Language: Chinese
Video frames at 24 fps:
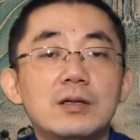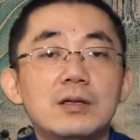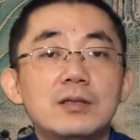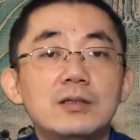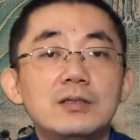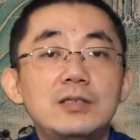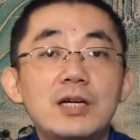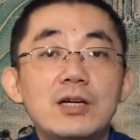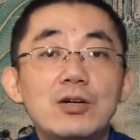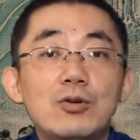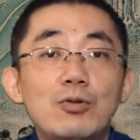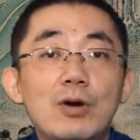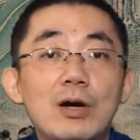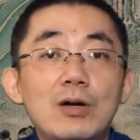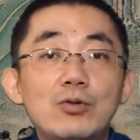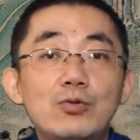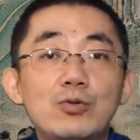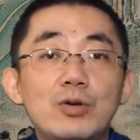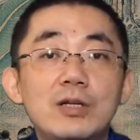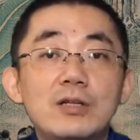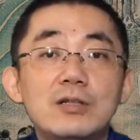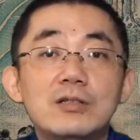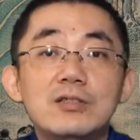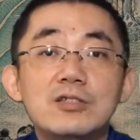这个还
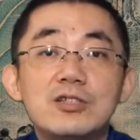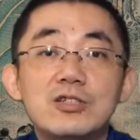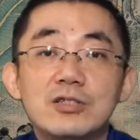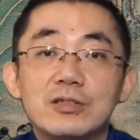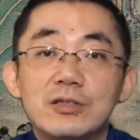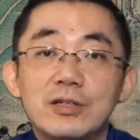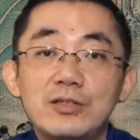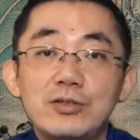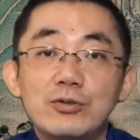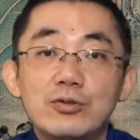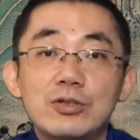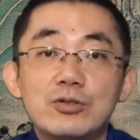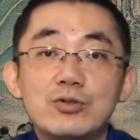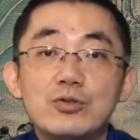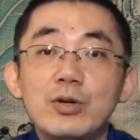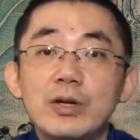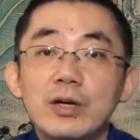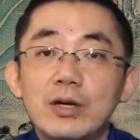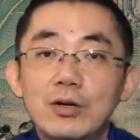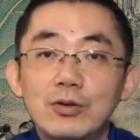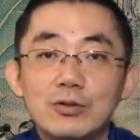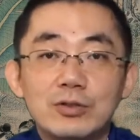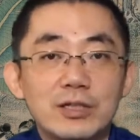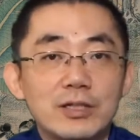魂指的就是最
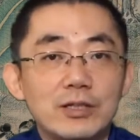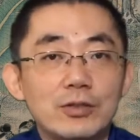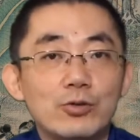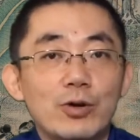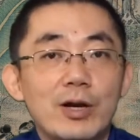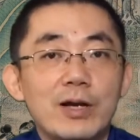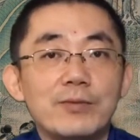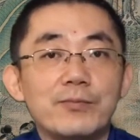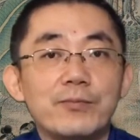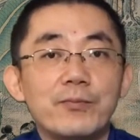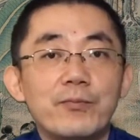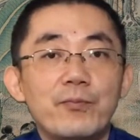后这一段。